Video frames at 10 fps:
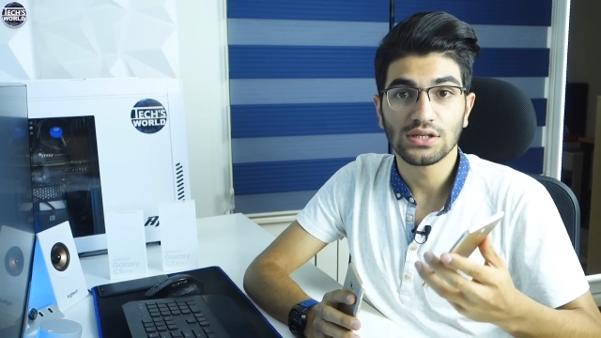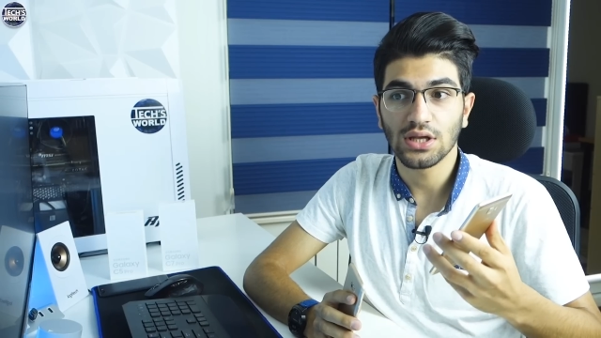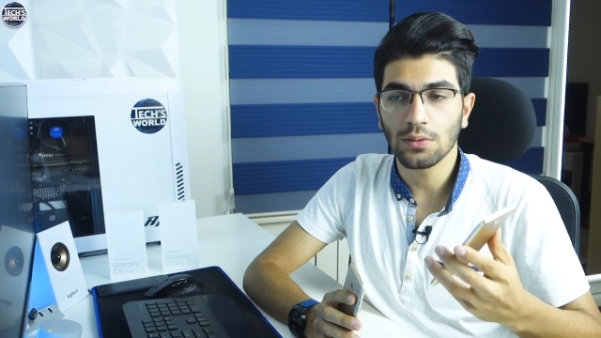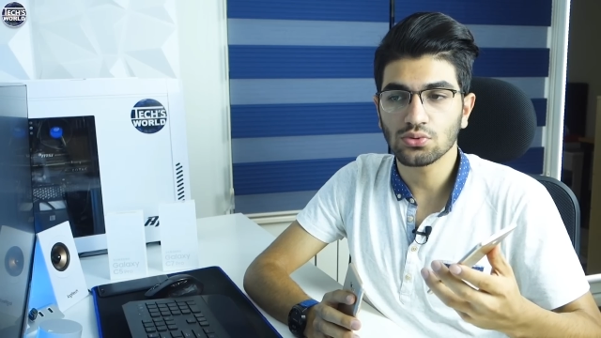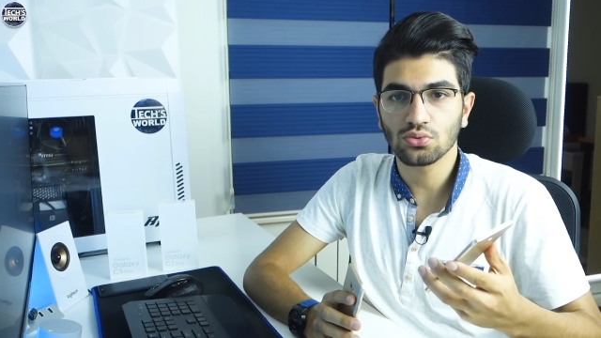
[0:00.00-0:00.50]

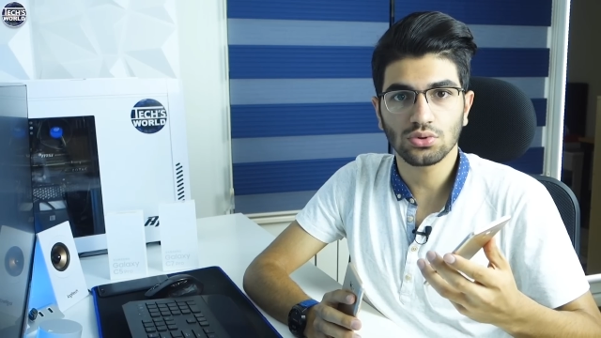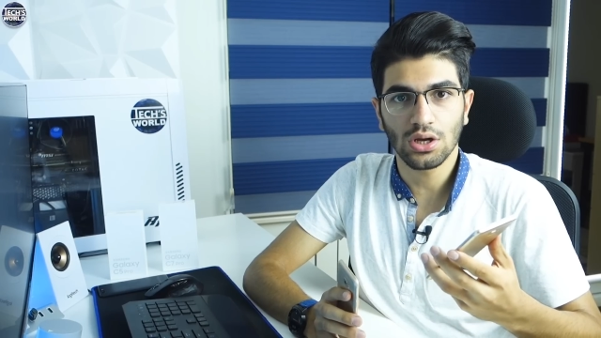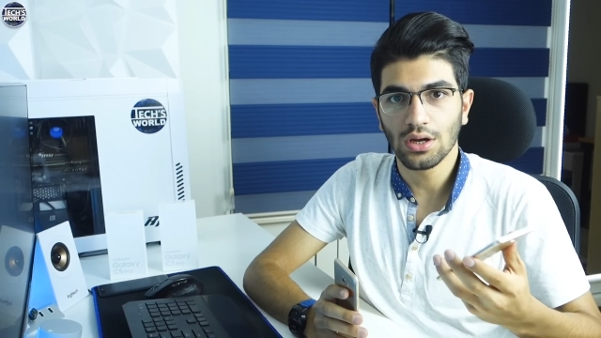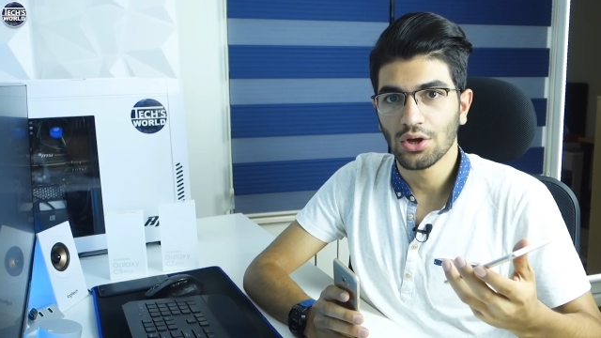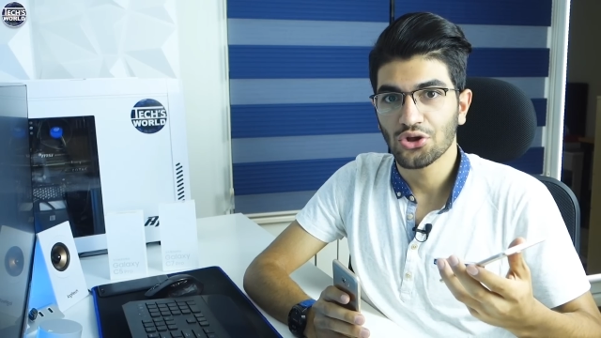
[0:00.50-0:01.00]

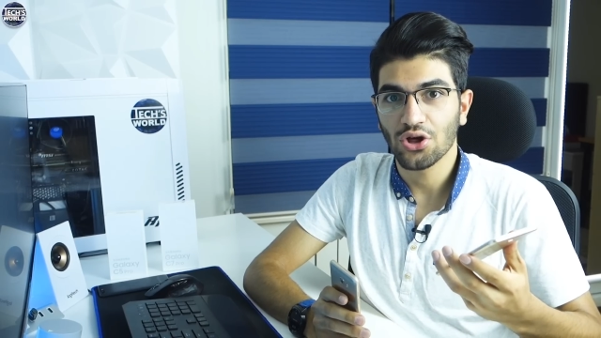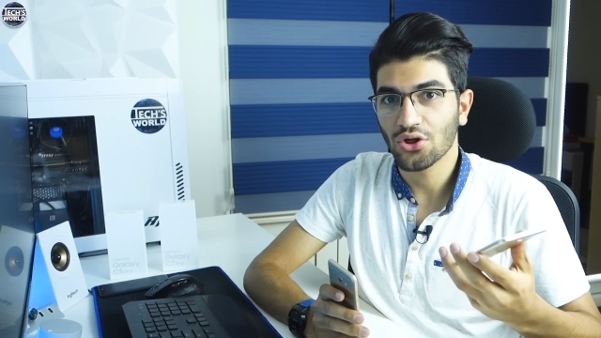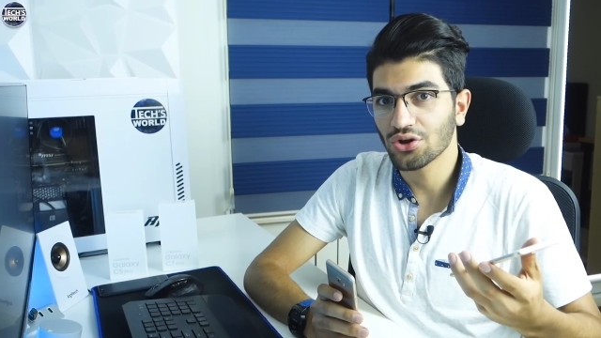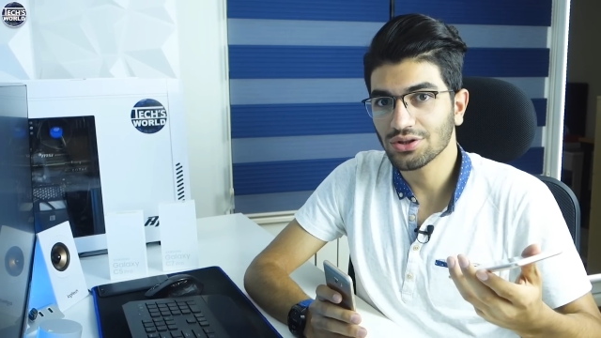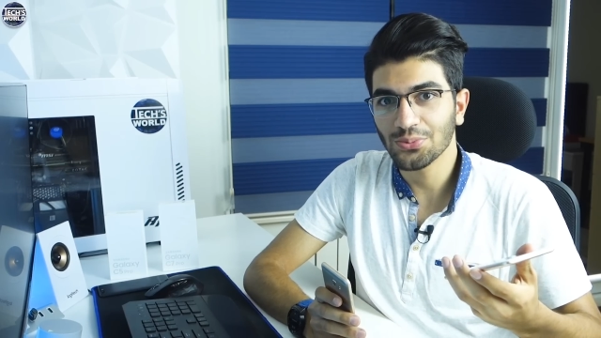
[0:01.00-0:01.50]
Samsung'da
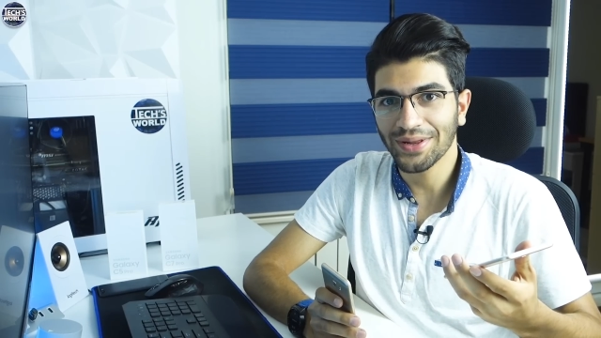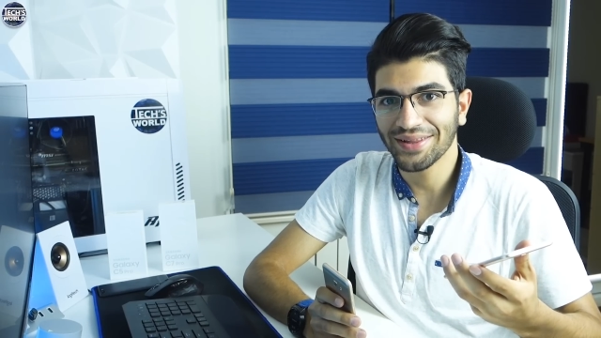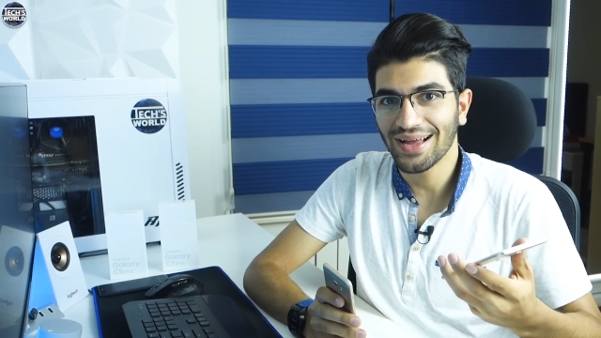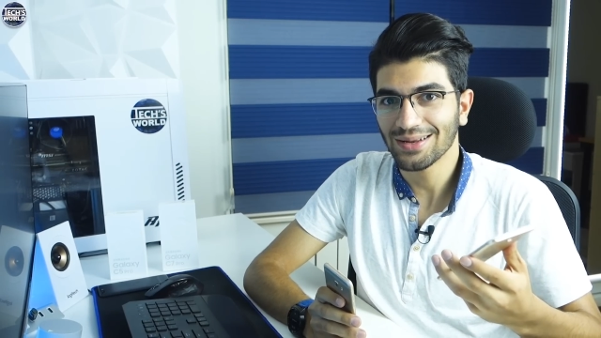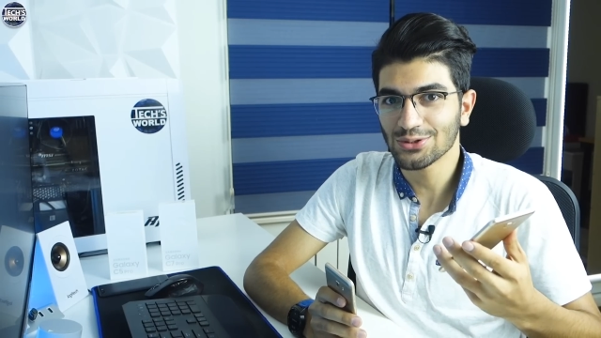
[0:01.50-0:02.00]
şaşırttı
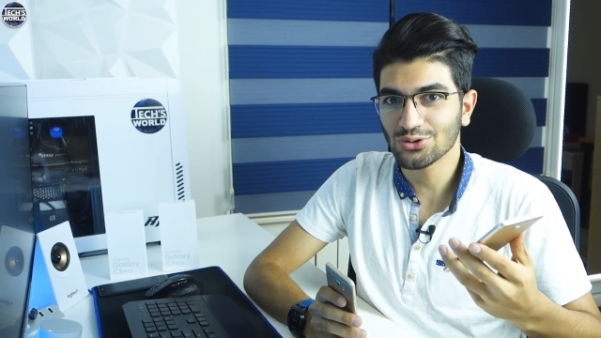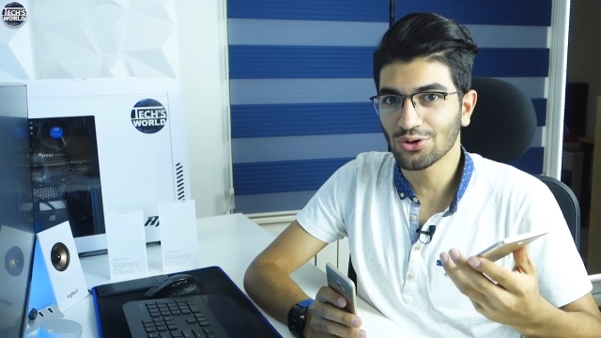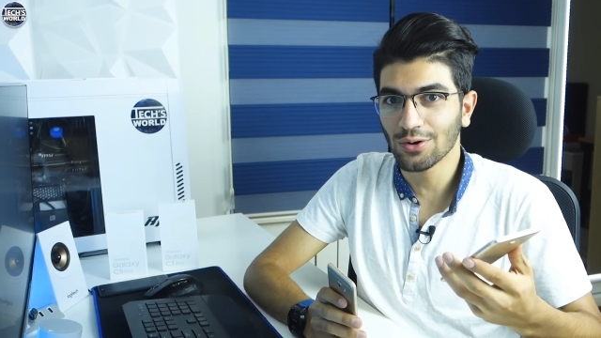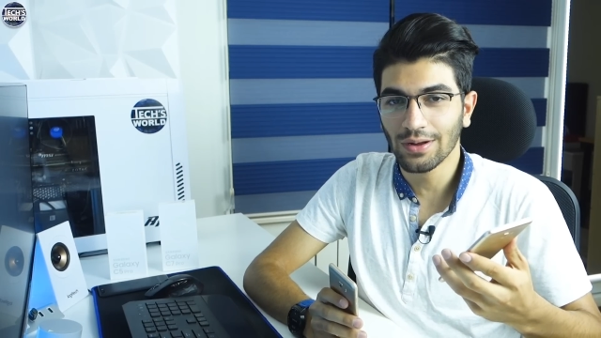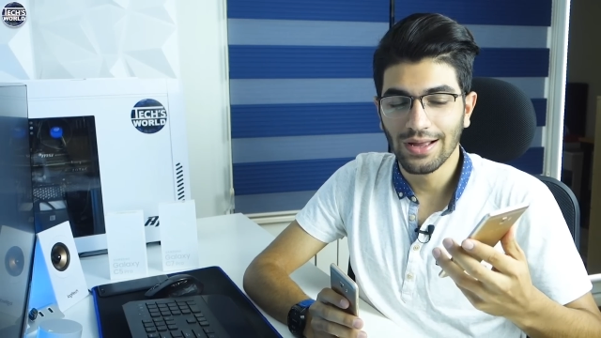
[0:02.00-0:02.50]
beni yani stereo